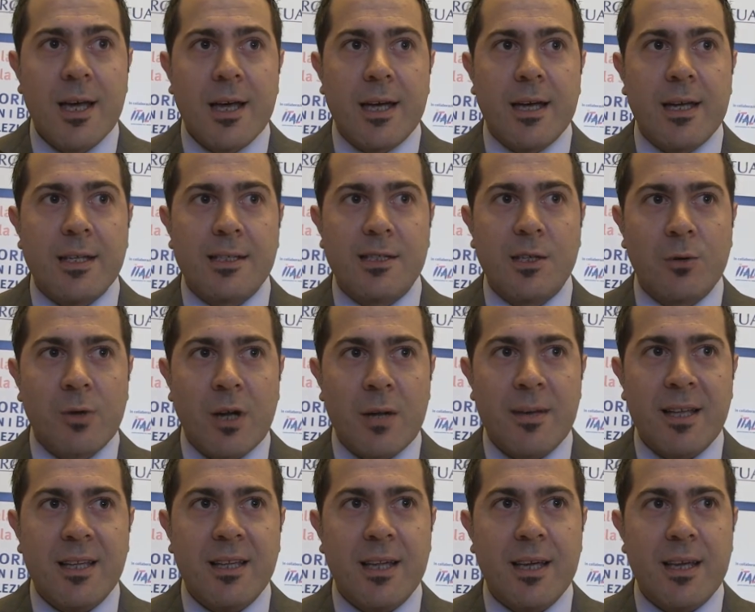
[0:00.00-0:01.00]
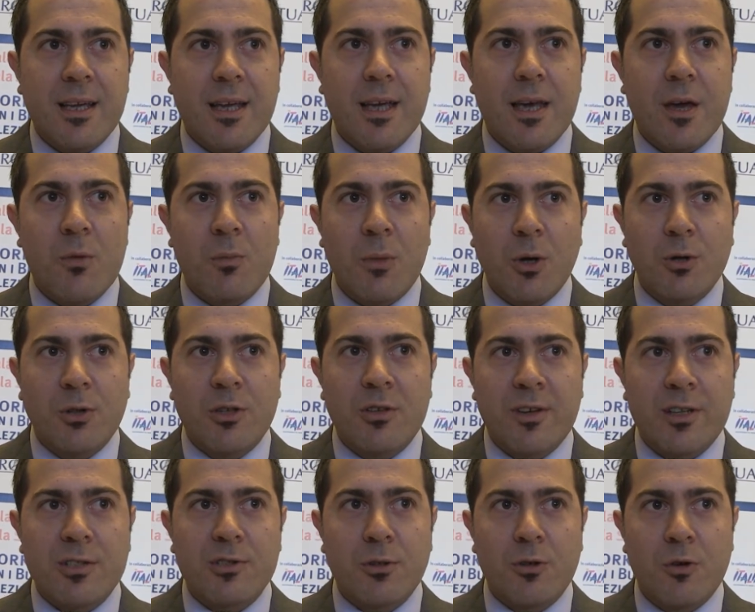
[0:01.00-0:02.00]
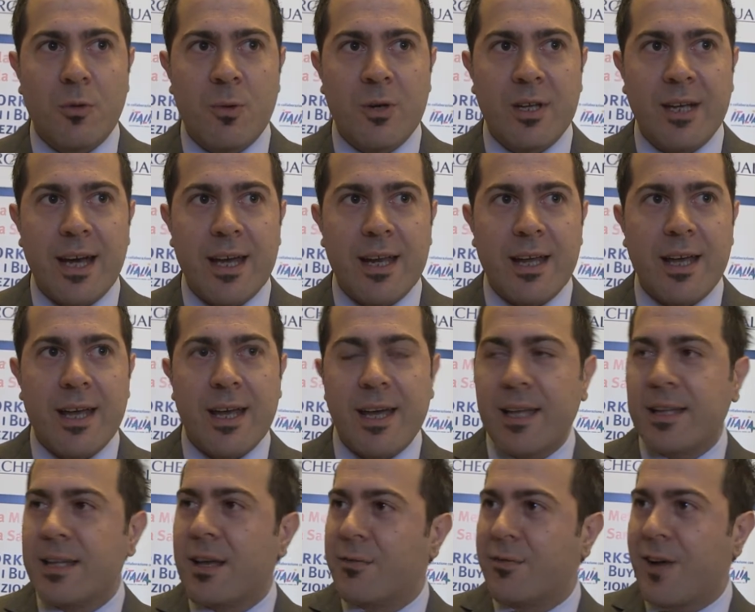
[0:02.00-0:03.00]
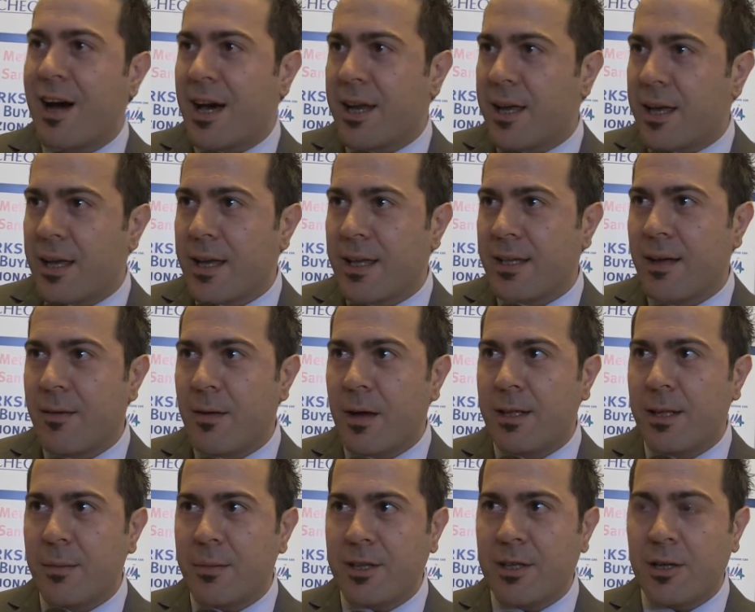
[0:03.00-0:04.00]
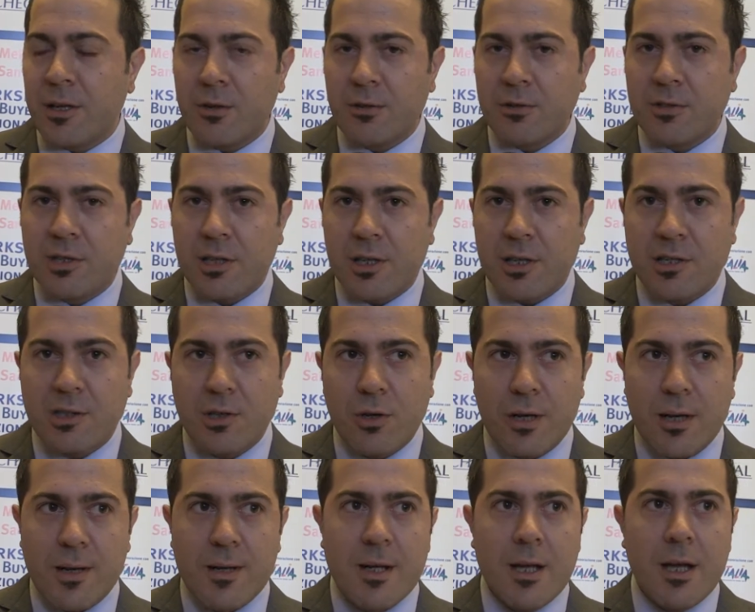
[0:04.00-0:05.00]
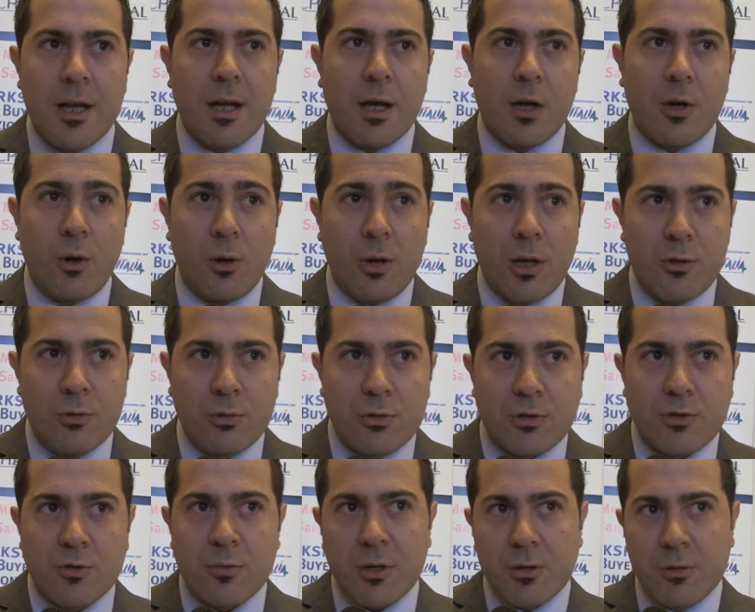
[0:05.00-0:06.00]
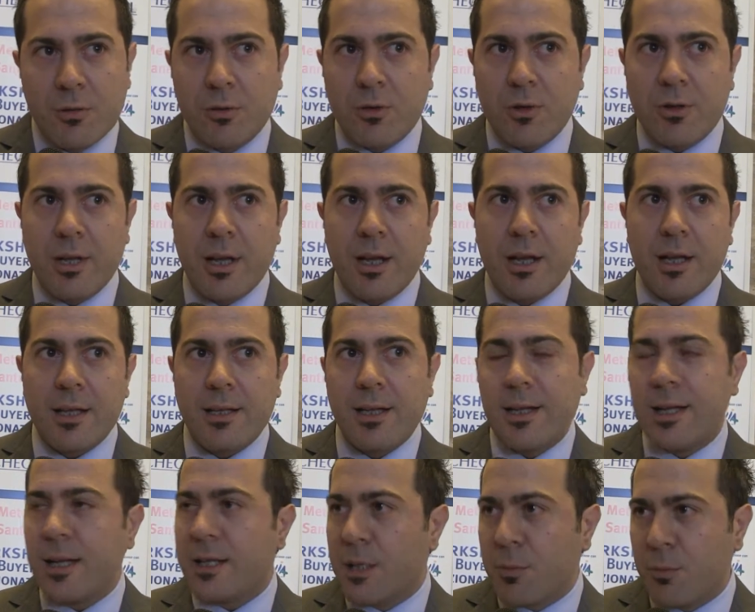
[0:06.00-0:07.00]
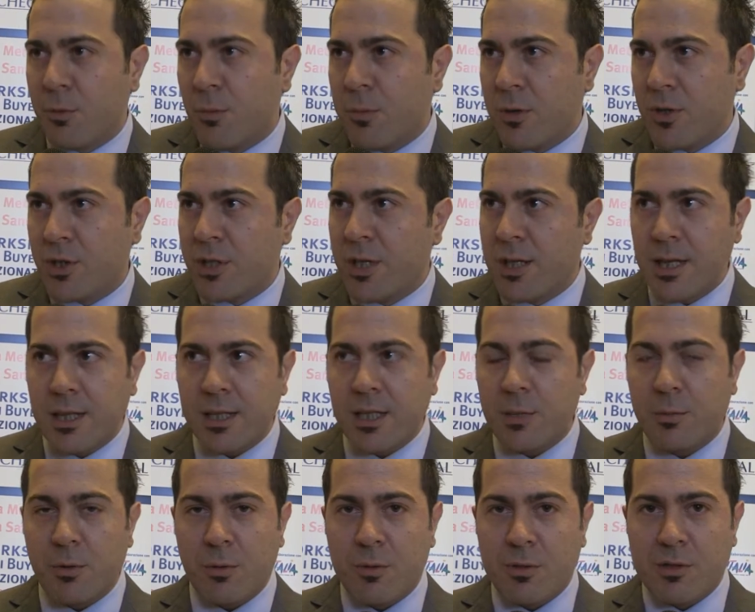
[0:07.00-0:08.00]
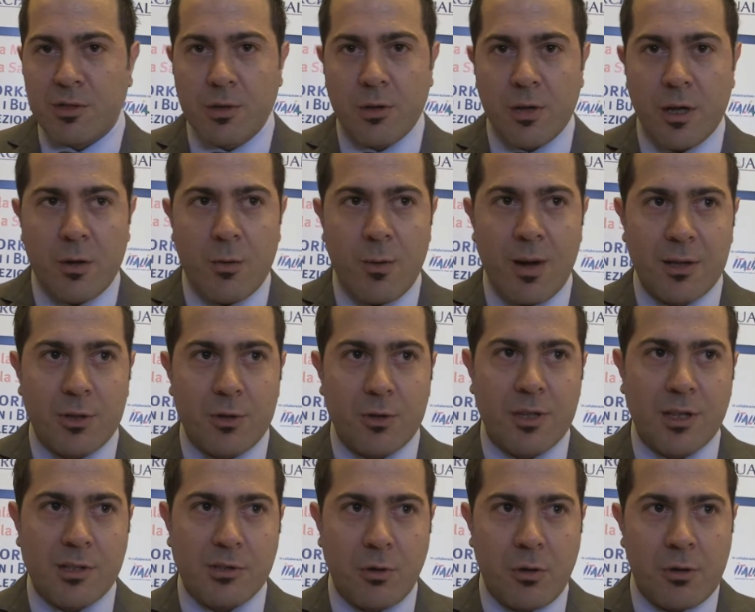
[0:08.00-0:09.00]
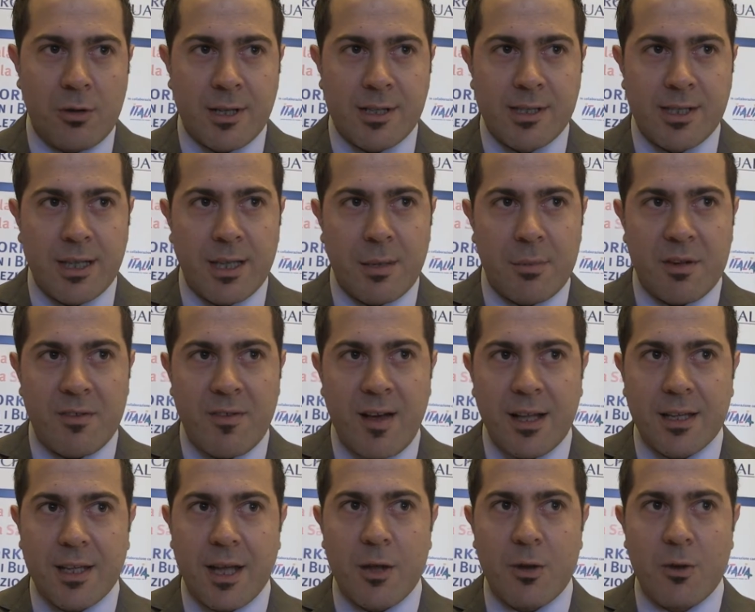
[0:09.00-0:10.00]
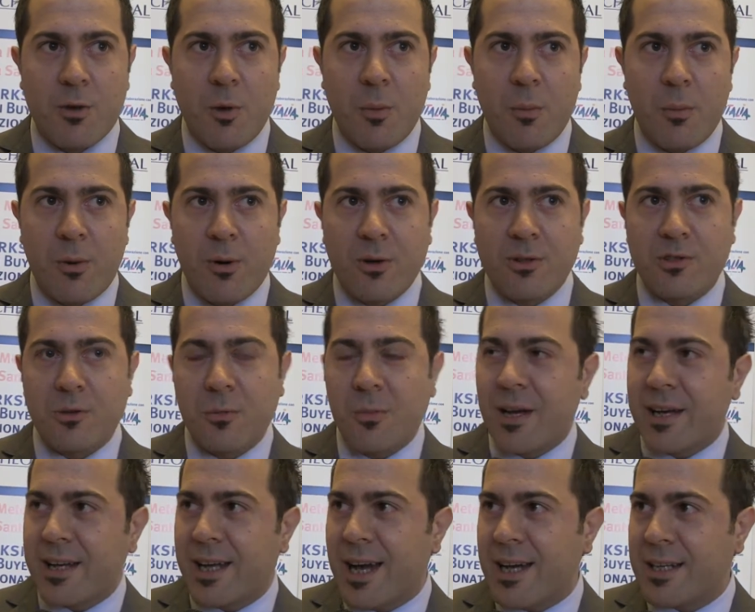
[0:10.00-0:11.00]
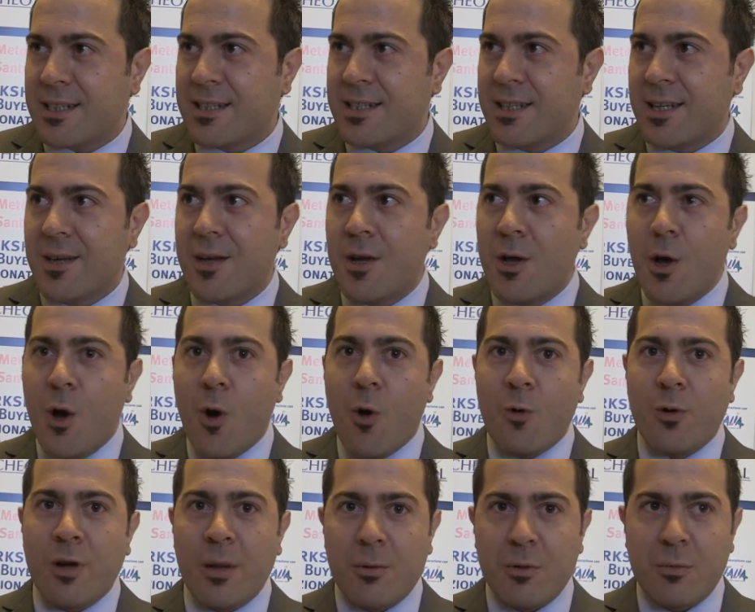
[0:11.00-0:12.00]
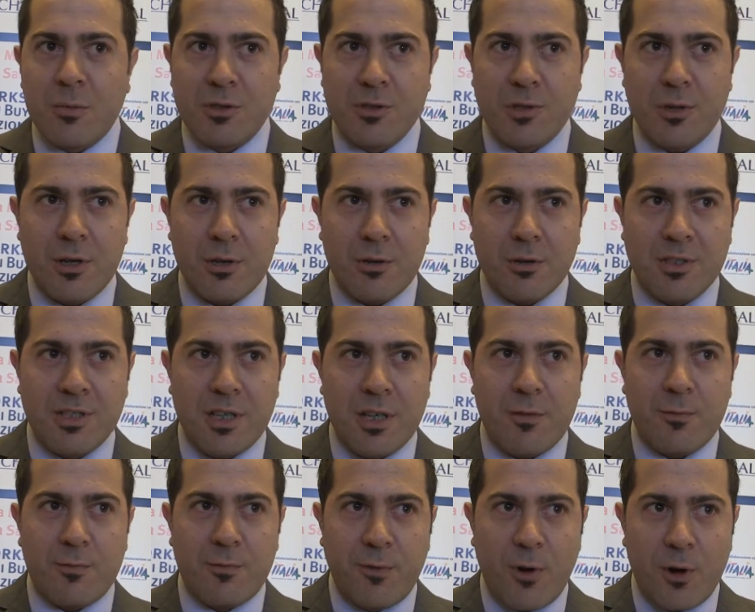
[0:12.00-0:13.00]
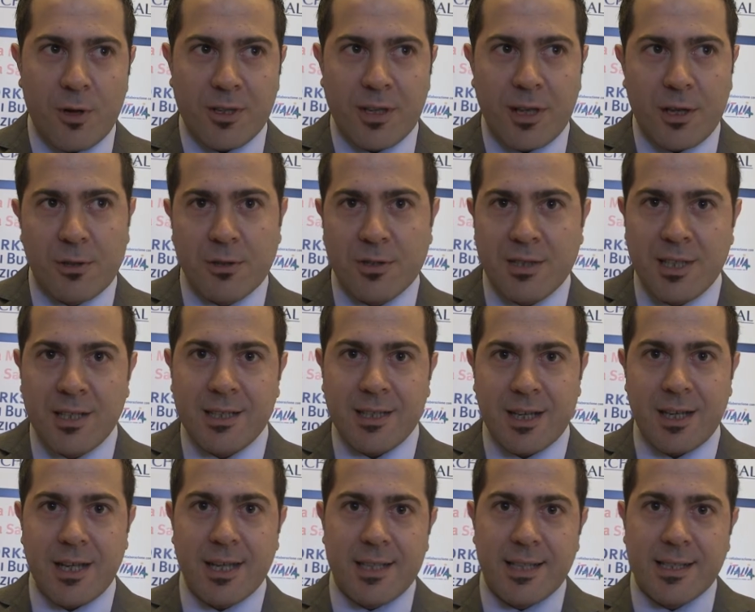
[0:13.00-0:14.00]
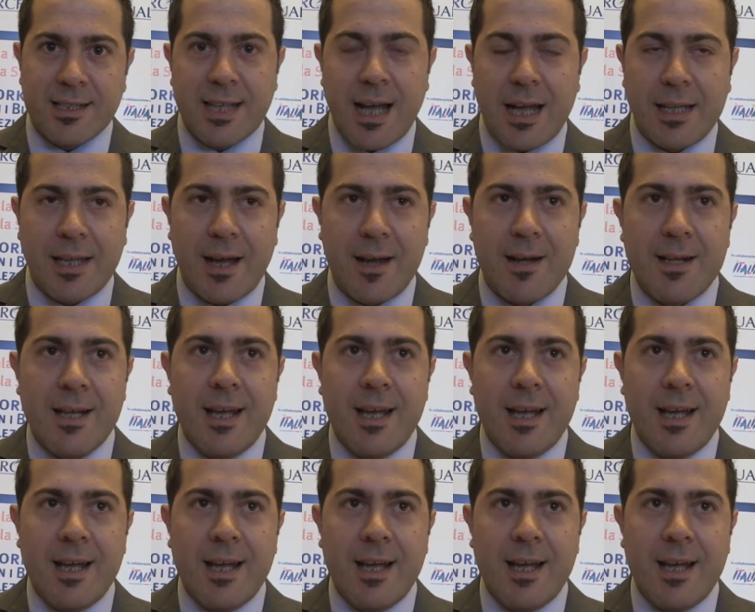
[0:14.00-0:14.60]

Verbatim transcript: Eh, sicuramente è un modo diverso di comunicare è da fare, e da, da prendere in considerazione con l'aiuto soprattutto del, degli enti pubblici pubblici degli enti di promozione, in quanto da sola un'azienda privata non può sobbarcarsi una promozione così forte e così targetizzata.